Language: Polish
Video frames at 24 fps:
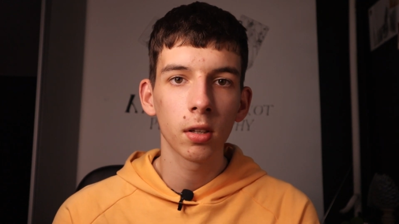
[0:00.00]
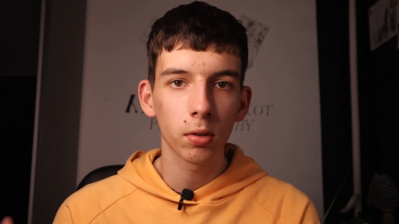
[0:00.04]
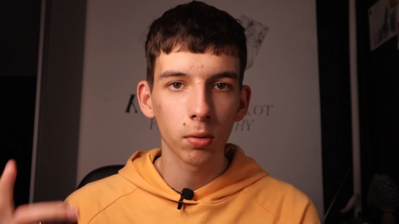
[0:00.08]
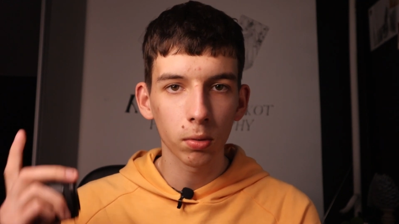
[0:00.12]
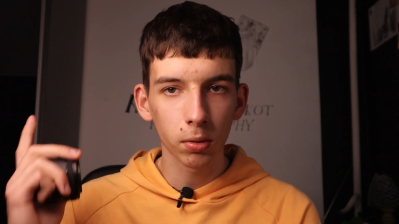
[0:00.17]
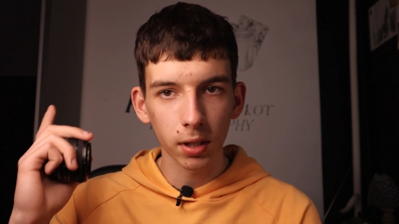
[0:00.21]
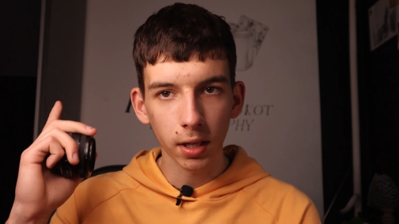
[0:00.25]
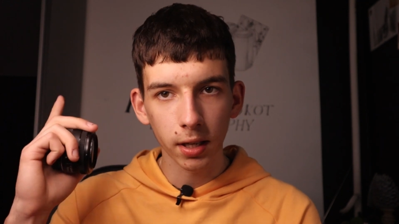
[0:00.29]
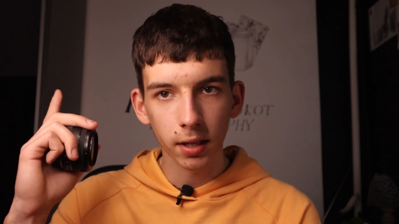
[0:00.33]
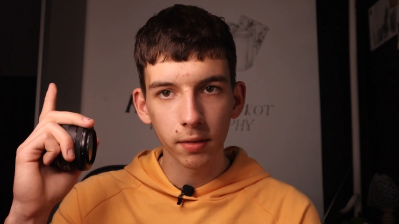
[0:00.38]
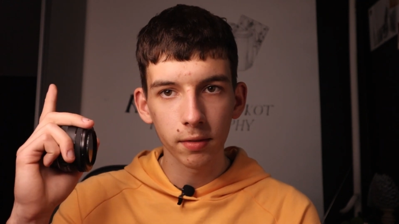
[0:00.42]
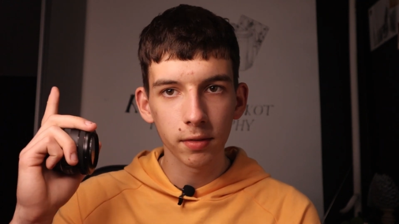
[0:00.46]

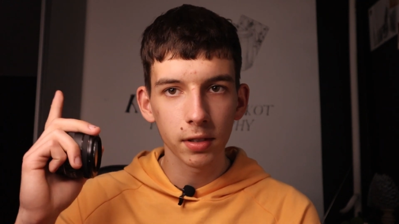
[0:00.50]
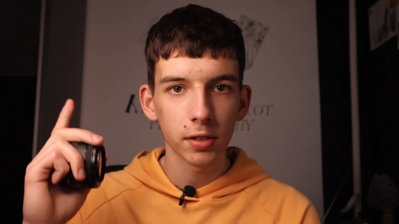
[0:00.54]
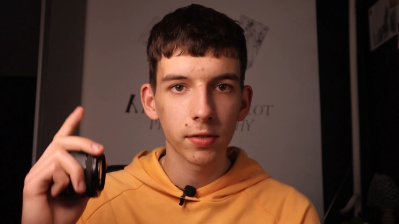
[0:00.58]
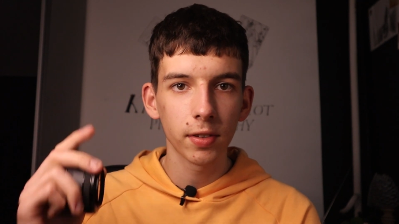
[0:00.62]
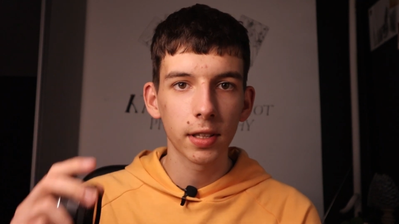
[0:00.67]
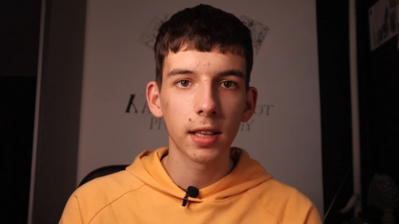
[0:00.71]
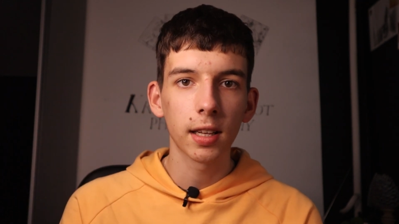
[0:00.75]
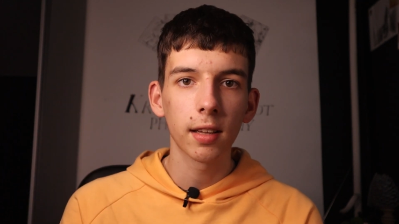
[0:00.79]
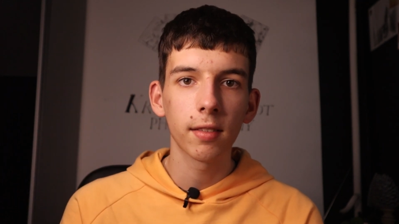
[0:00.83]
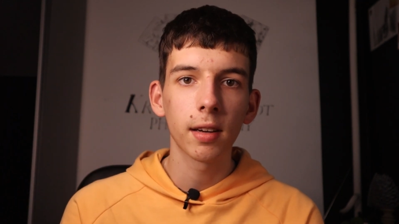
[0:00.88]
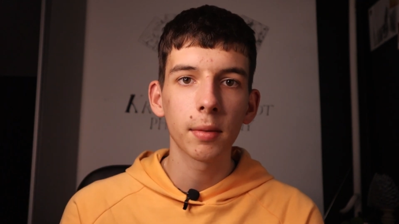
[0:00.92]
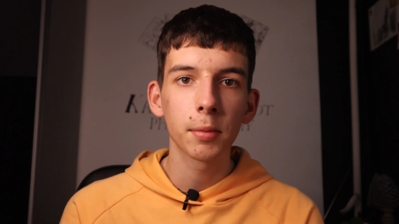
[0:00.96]
tutaj
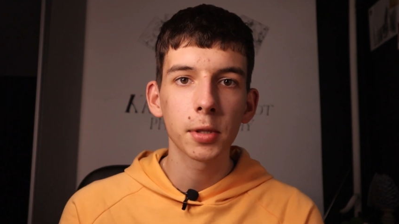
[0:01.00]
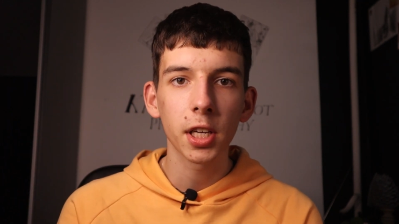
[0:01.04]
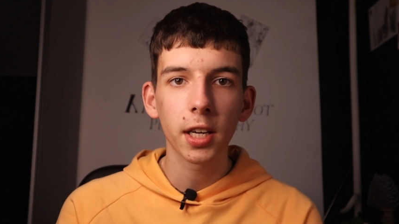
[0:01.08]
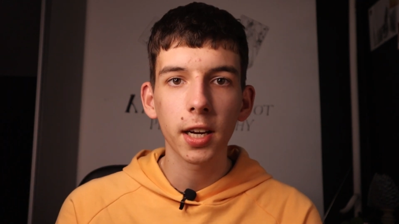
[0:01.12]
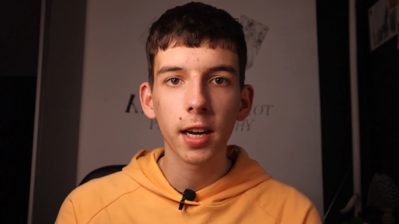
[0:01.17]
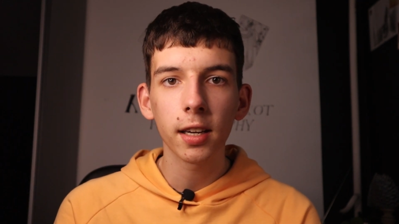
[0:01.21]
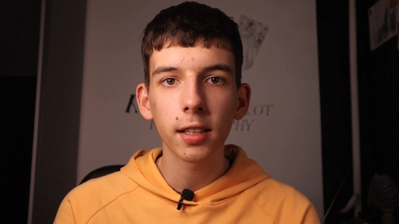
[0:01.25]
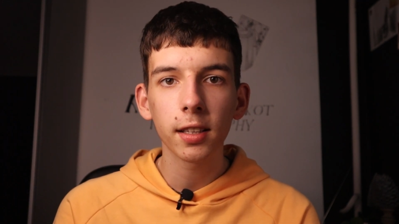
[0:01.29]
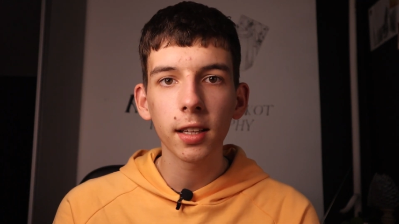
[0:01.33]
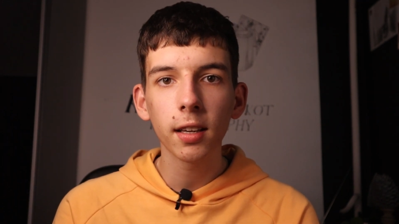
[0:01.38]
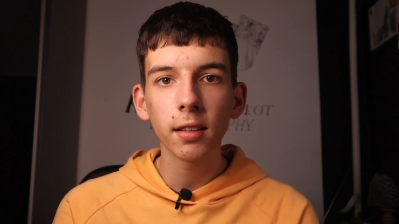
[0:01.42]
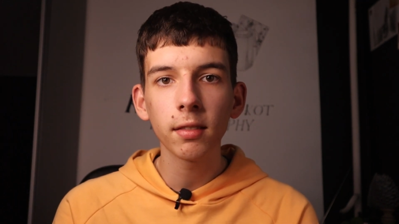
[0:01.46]
wyświetla Wam się
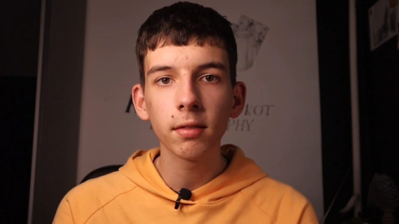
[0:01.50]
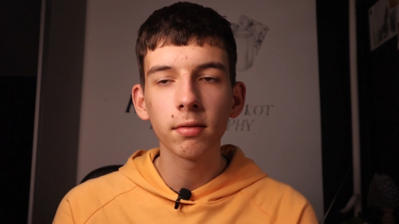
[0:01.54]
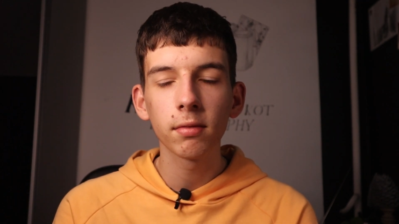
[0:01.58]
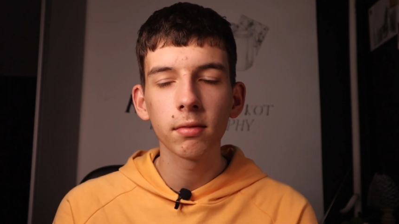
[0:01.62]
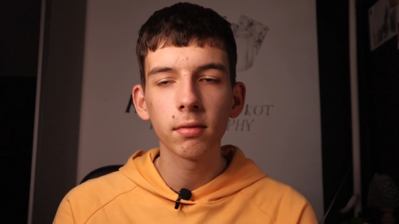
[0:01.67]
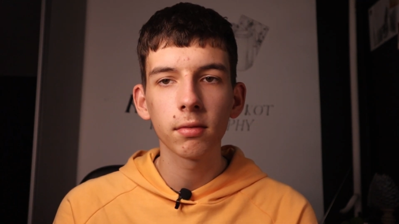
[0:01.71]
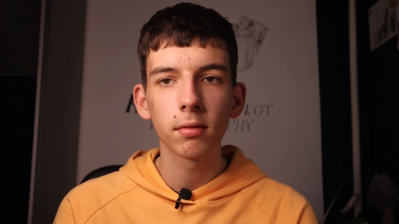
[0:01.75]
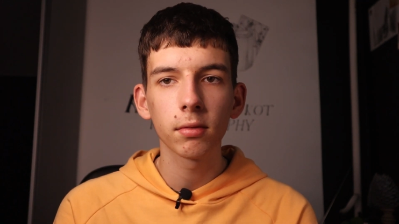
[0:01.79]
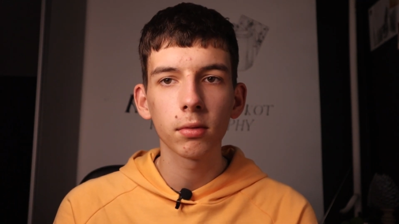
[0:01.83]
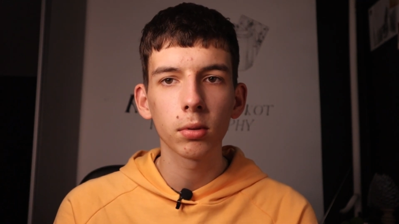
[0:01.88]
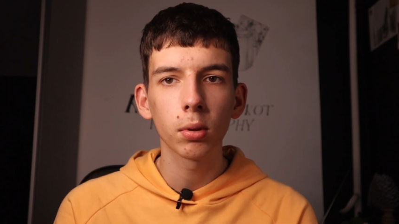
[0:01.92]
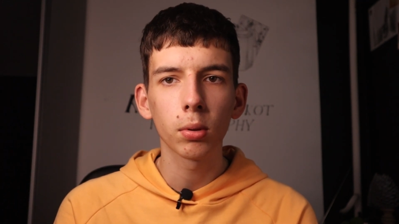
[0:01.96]
karta,
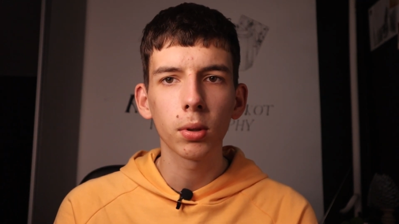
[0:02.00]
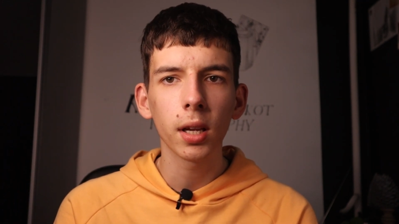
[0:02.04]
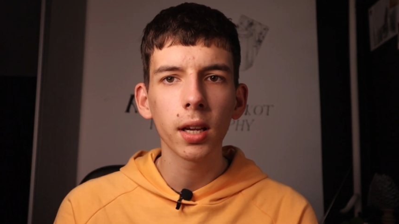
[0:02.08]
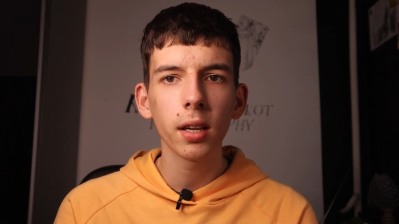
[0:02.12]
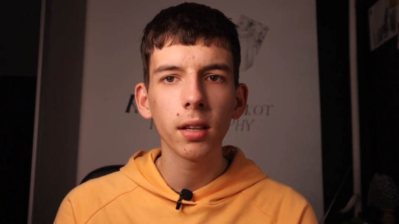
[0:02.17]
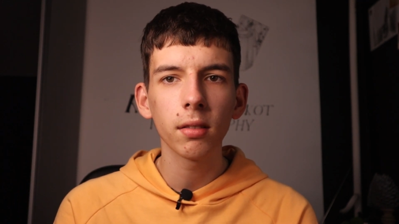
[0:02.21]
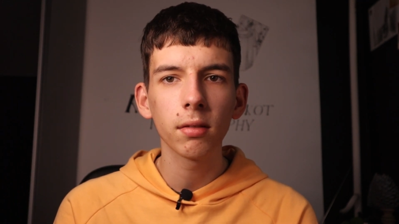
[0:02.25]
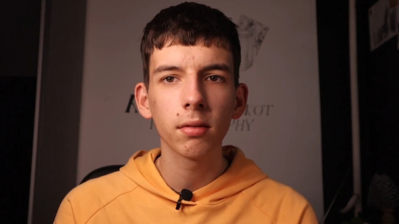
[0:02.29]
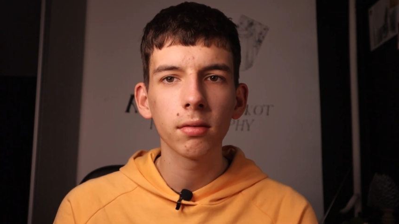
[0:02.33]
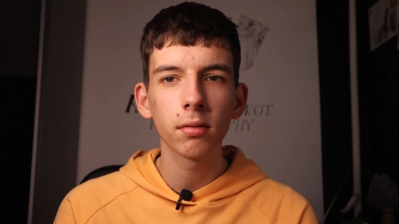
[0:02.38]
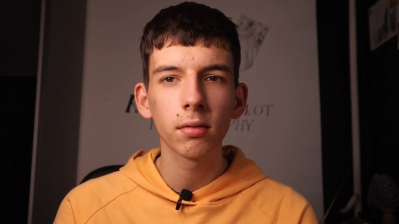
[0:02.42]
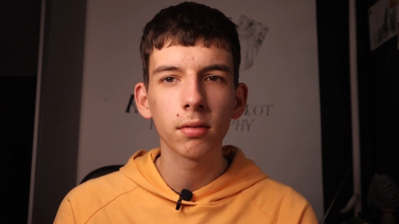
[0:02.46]
tutaj,